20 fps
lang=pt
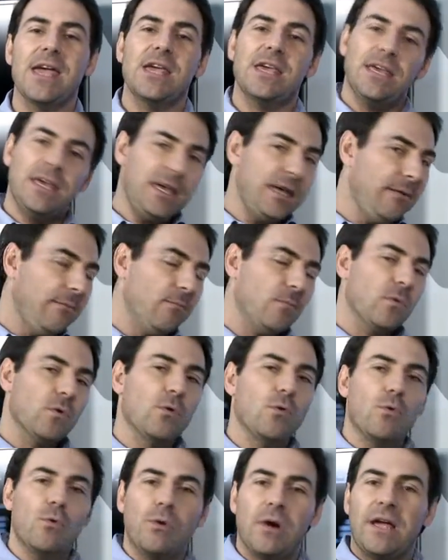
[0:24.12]
E
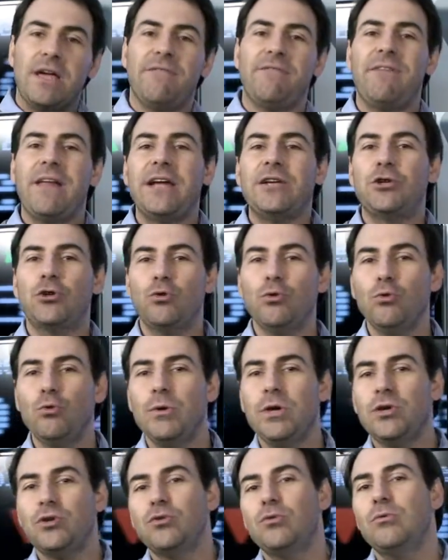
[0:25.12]
reflete
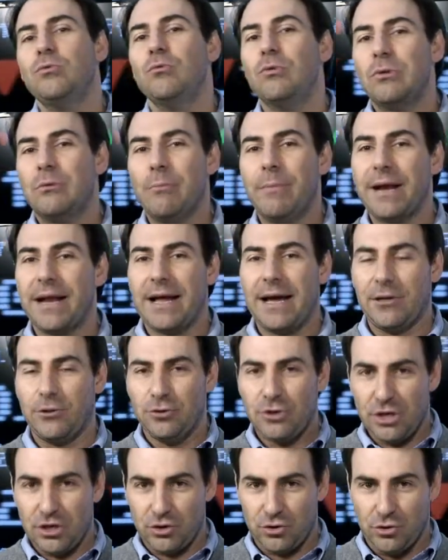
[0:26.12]
tudo isso no mercado
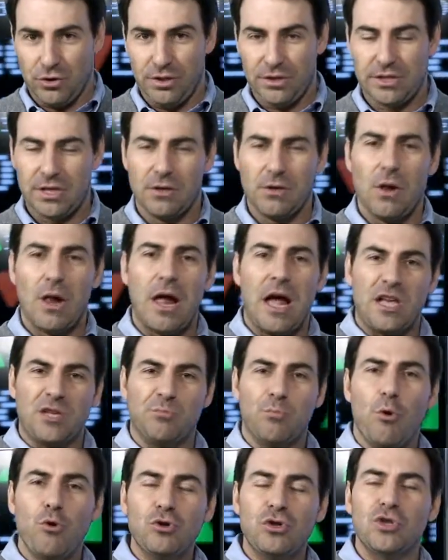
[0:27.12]
de ações. As
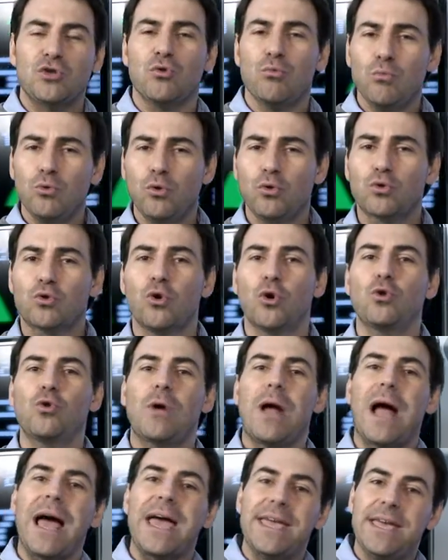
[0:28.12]
bolsas no mundo todo
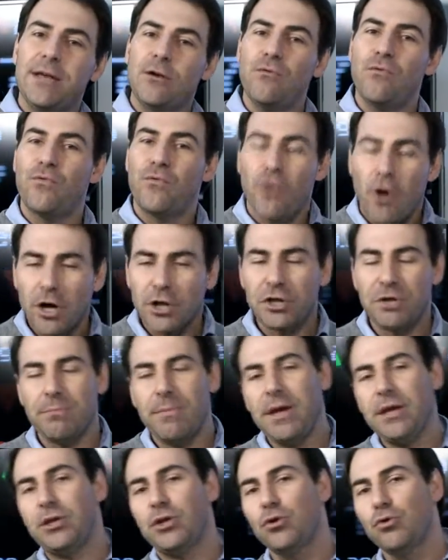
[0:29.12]
caíram
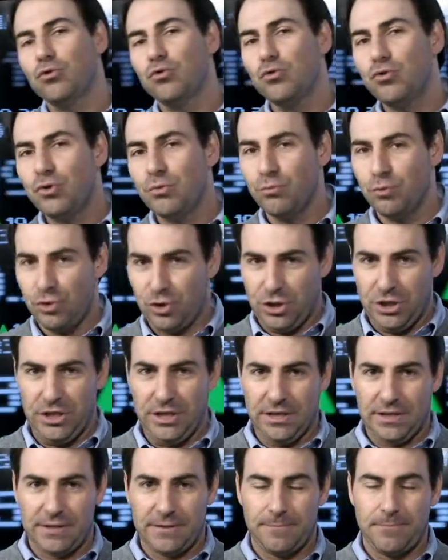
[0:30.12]
fortemente nos últimos
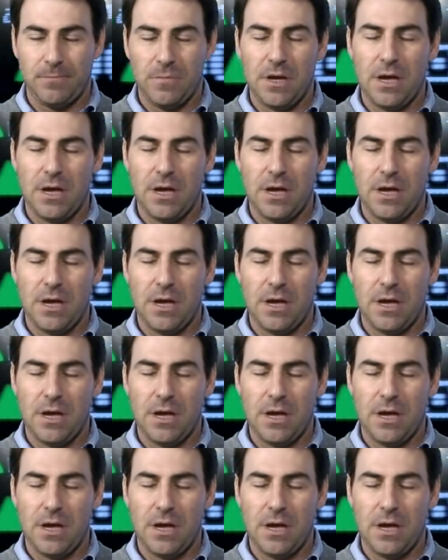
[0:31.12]
dias.